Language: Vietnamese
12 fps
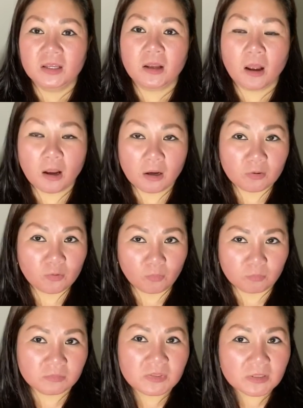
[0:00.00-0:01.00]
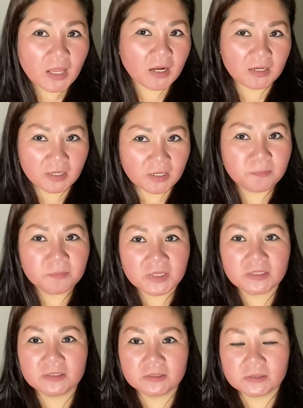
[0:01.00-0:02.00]
họ cũng ăn hiếp
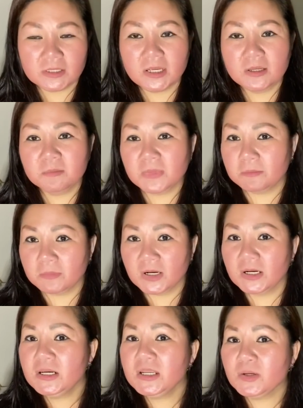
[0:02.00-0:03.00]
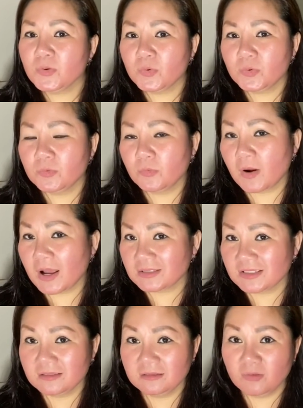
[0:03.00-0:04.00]
mình khi mình mới đi qua
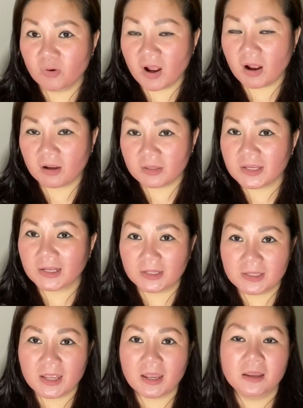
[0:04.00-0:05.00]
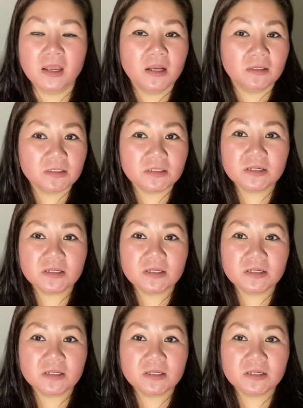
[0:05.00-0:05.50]
xứ của họ nha cả nhà chứ